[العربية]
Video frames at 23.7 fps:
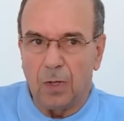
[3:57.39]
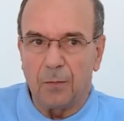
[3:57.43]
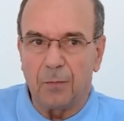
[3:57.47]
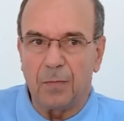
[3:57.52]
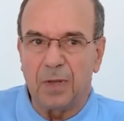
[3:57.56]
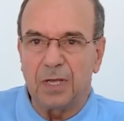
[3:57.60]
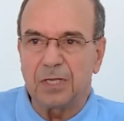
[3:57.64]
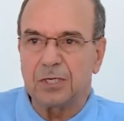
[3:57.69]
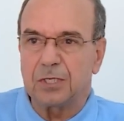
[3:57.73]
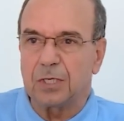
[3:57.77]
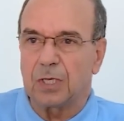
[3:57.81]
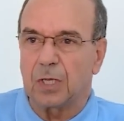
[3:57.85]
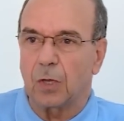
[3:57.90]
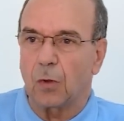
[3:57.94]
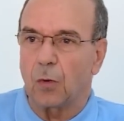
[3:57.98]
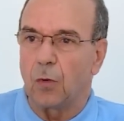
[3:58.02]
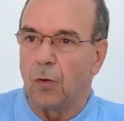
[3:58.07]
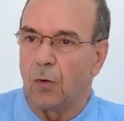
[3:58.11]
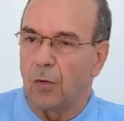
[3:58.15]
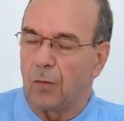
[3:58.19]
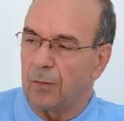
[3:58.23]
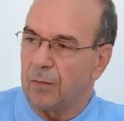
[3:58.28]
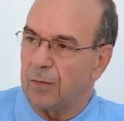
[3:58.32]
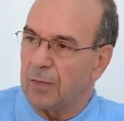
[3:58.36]
باش
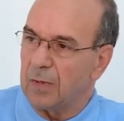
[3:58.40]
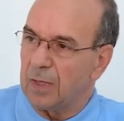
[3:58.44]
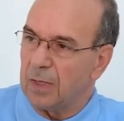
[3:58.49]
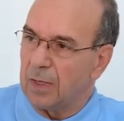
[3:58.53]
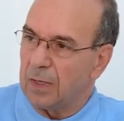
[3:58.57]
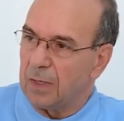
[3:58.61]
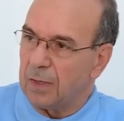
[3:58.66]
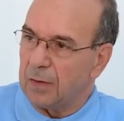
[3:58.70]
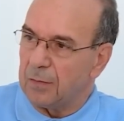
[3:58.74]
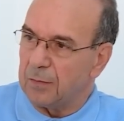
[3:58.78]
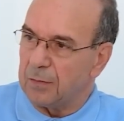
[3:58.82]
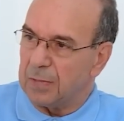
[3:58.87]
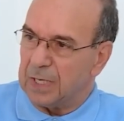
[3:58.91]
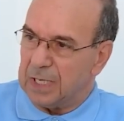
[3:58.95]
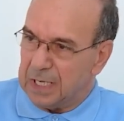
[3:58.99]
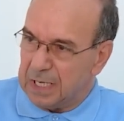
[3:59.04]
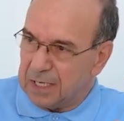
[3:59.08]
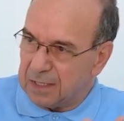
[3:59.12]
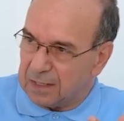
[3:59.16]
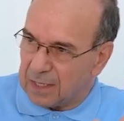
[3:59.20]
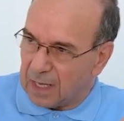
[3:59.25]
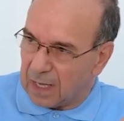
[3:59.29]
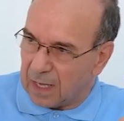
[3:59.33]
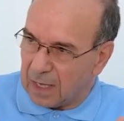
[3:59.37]
يقوم
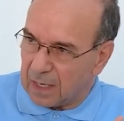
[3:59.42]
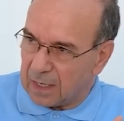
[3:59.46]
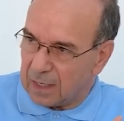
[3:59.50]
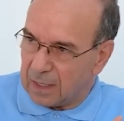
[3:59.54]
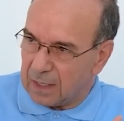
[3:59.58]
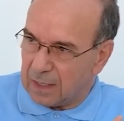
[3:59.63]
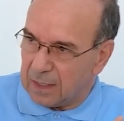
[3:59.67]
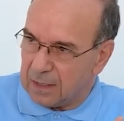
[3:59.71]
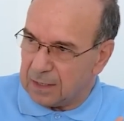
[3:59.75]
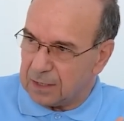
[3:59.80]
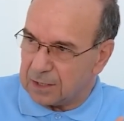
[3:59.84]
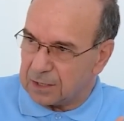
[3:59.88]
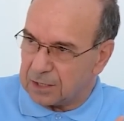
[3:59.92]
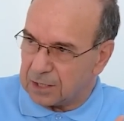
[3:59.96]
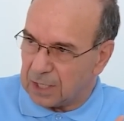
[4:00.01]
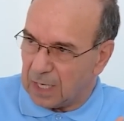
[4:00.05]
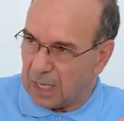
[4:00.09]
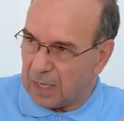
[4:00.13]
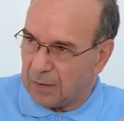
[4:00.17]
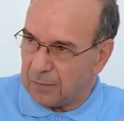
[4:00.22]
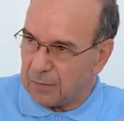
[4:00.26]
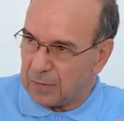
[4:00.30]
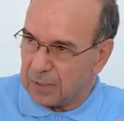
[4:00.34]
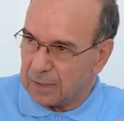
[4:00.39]
بنداء
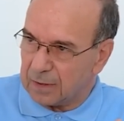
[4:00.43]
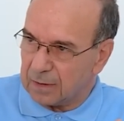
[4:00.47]
للشعب